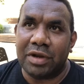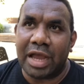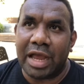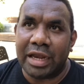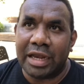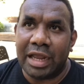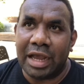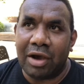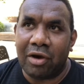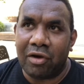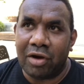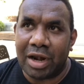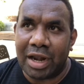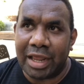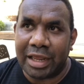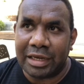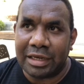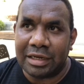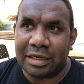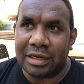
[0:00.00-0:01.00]
ada
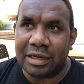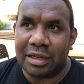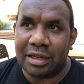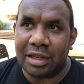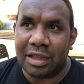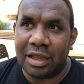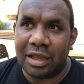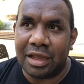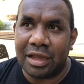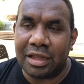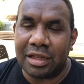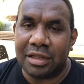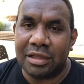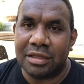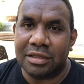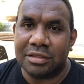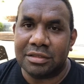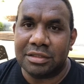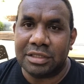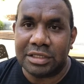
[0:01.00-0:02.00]
online uh,
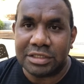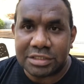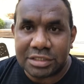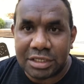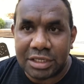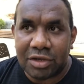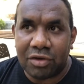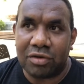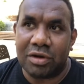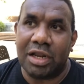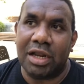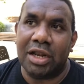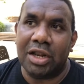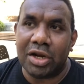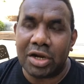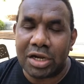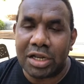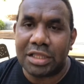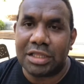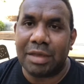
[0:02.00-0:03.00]
teaching, online
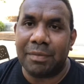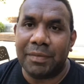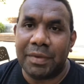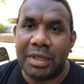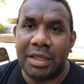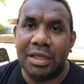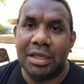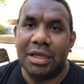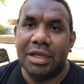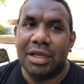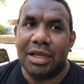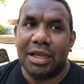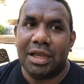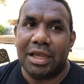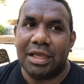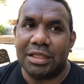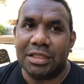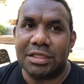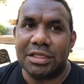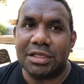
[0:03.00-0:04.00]
learning, tapi
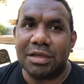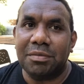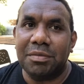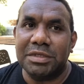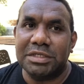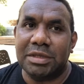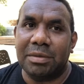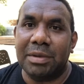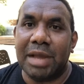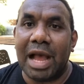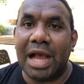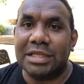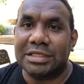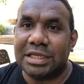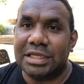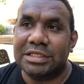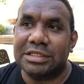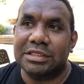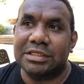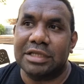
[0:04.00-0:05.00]
kita tetap bisa
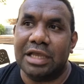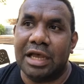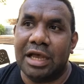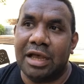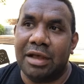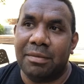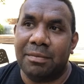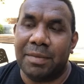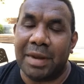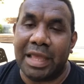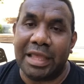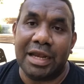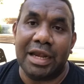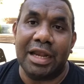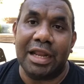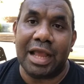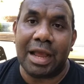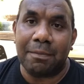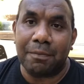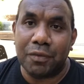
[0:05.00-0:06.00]
mengakses uh, pelayanan
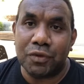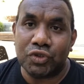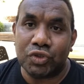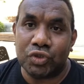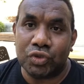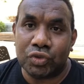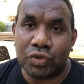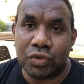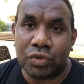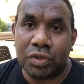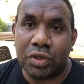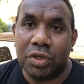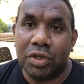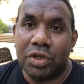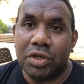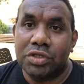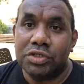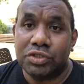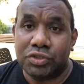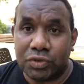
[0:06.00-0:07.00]
di kampus untuk
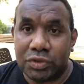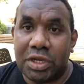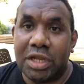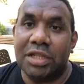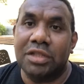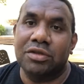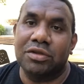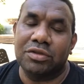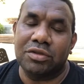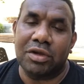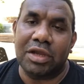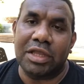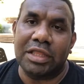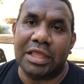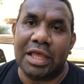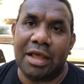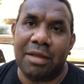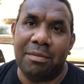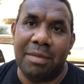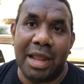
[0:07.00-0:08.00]
student untuk
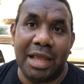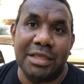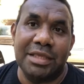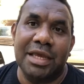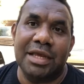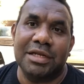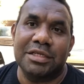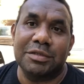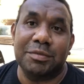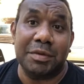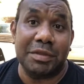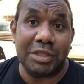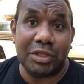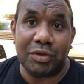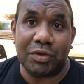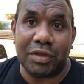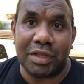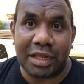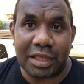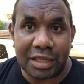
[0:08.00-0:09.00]
kita belajar. Seperti itu
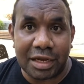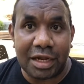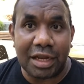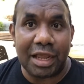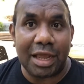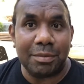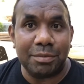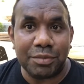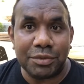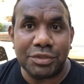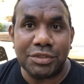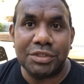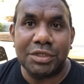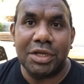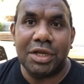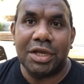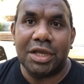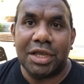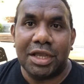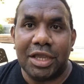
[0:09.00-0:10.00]
kira-kira di kampus
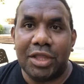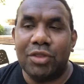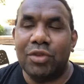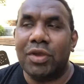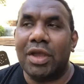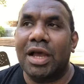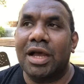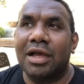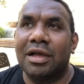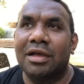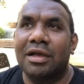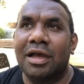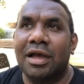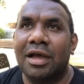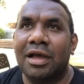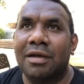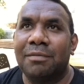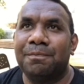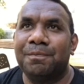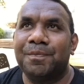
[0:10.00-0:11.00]
itu yang
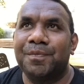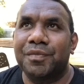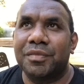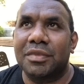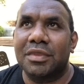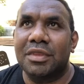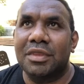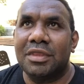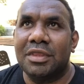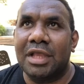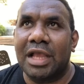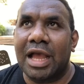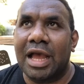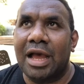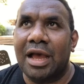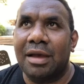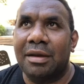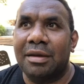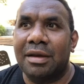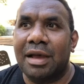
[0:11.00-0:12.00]
um, di
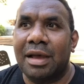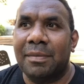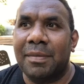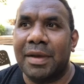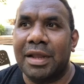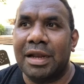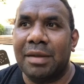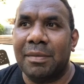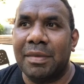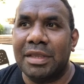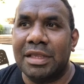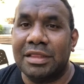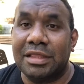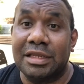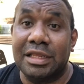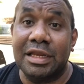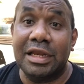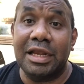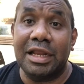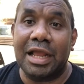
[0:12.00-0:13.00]
uh, apa namanya
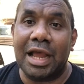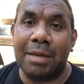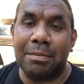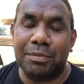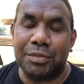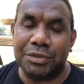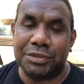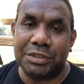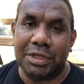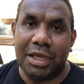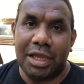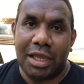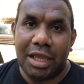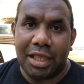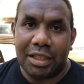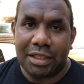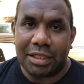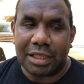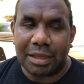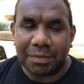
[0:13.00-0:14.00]
terjadi di kampus.
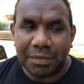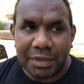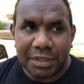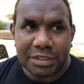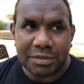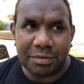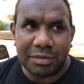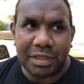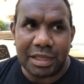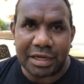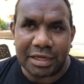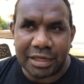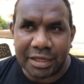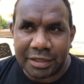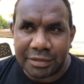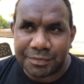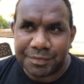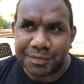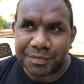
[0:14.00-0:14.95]
Tetapi sebenarnya